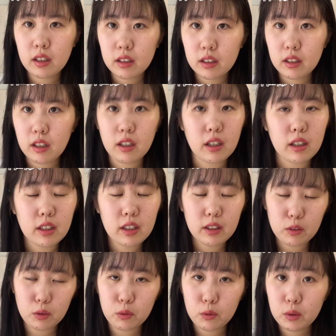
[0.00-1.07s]
なんか
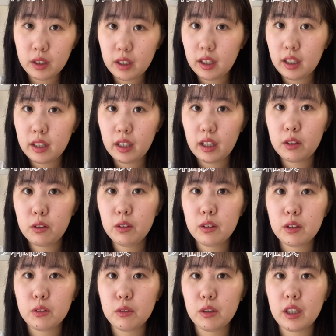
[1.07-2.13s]
その聞いている
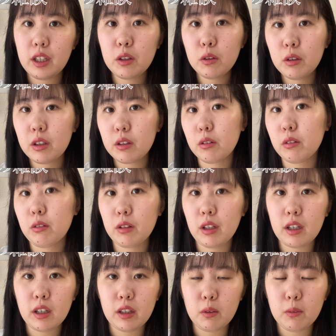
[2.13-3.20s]
すごいひどい人の
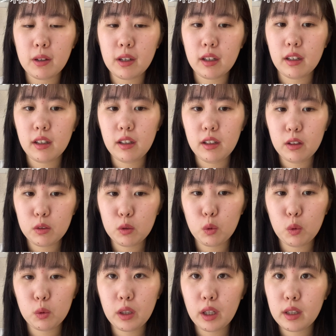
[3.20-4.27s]
中ではそ
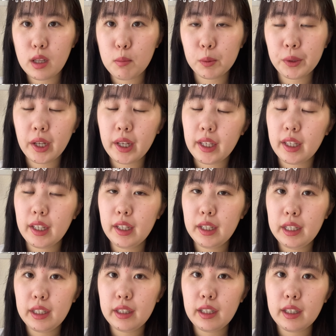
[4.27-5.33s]
んなんでもない、
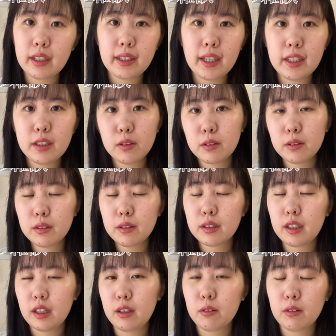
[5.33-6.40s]
なんか体調崩
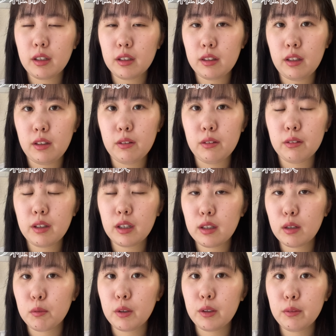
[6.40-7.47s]
したりとかっていう
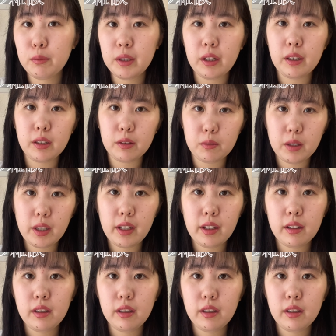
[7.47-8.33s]
方もいるみたいなので、